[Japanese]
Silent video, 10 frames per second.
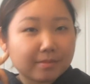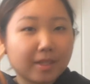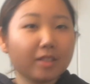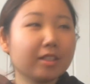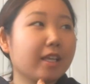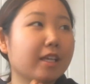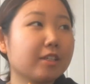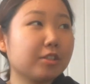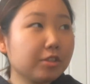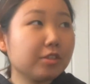で次
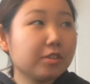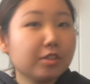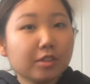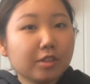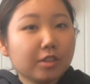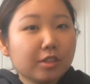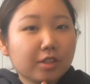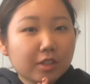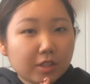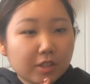靴
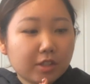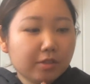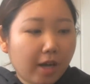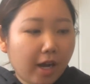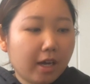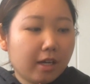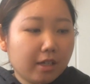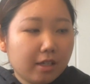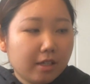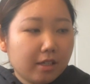靴は
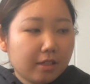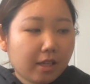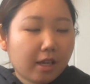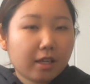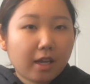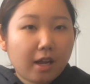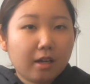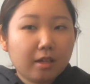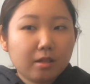なんか